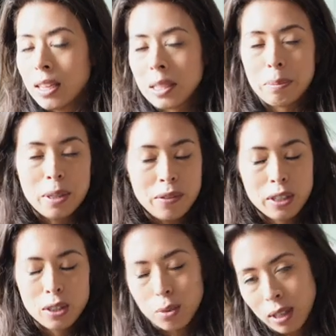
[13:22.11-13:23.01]
Ich habe mich
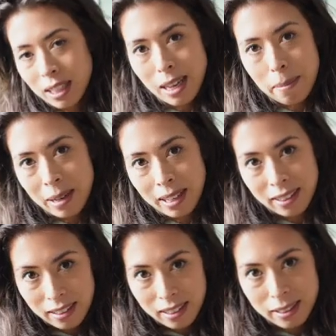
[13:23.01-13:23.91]
immer zu krass
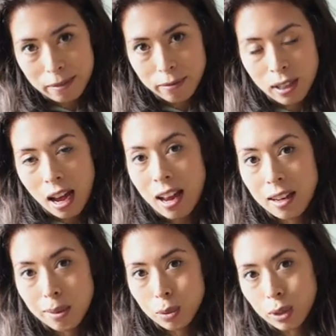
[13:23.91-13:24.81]
ablenken lassen von
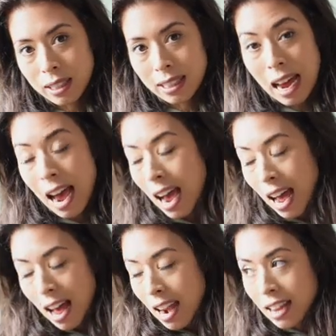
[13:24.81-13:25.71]
allem und
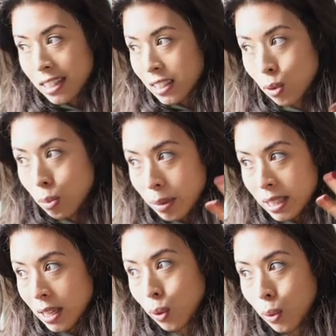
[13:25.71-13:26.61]
alles um
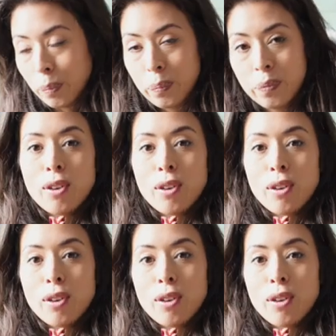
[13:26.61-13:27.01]
mich herum.